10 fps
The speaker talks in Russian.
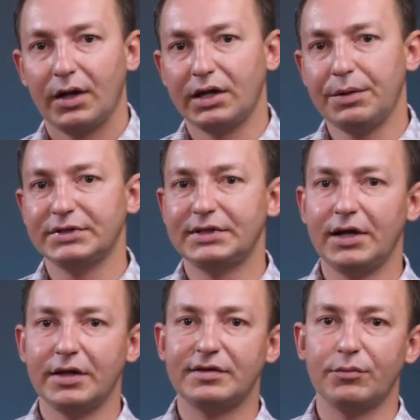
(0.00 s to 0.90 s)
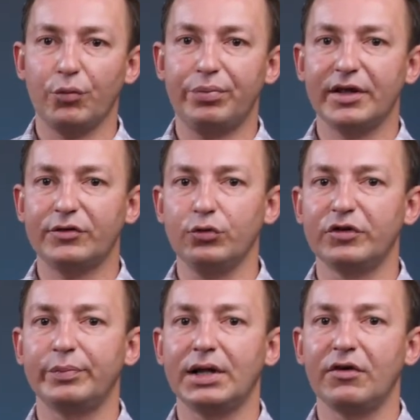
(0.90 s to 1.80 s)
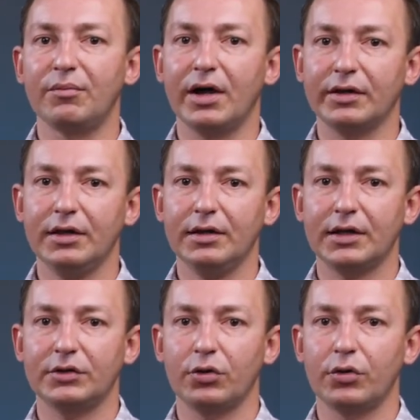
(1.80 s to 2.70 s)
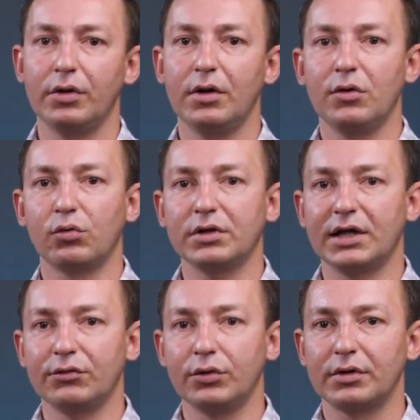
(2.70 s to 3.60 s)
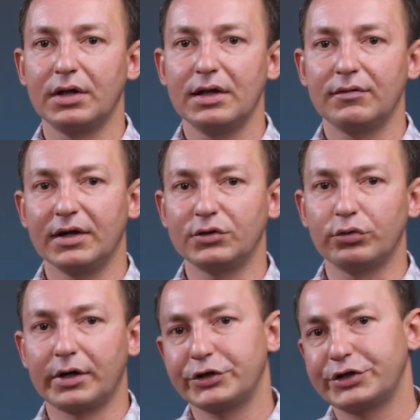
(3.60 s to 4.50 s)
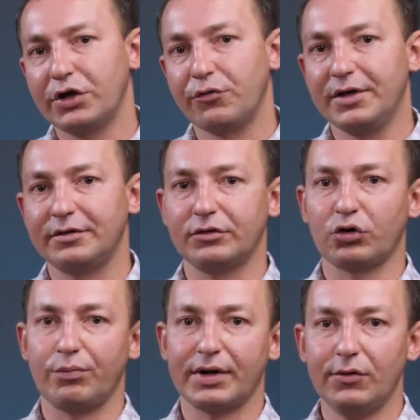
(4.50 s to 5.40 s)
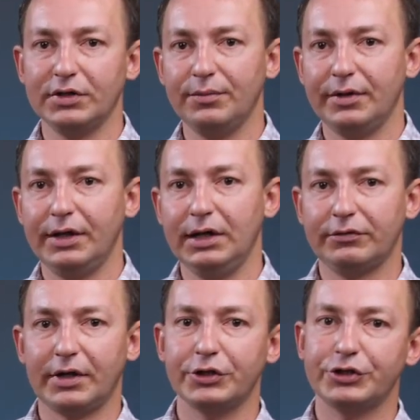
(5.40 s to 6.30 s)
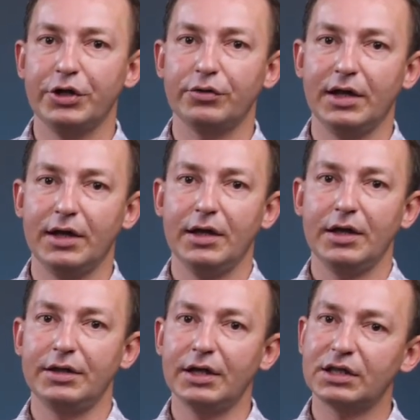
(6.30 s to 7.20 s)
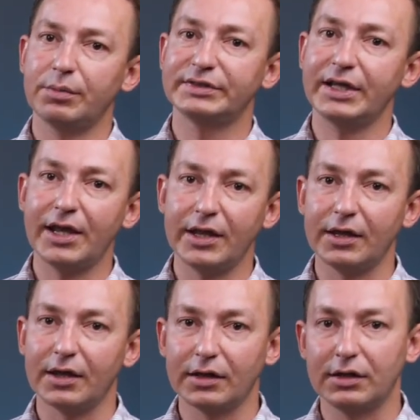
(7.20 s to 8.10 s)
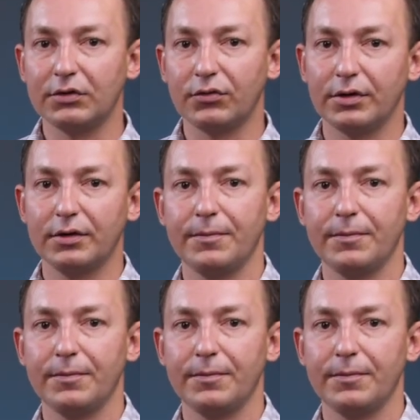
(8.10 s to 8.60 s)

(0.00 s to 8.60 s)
Они представляют собой полосу из плава магния, которую укладывают в одну траншею вместе с трубопроводом или в траншею на некотором расстоянии от него.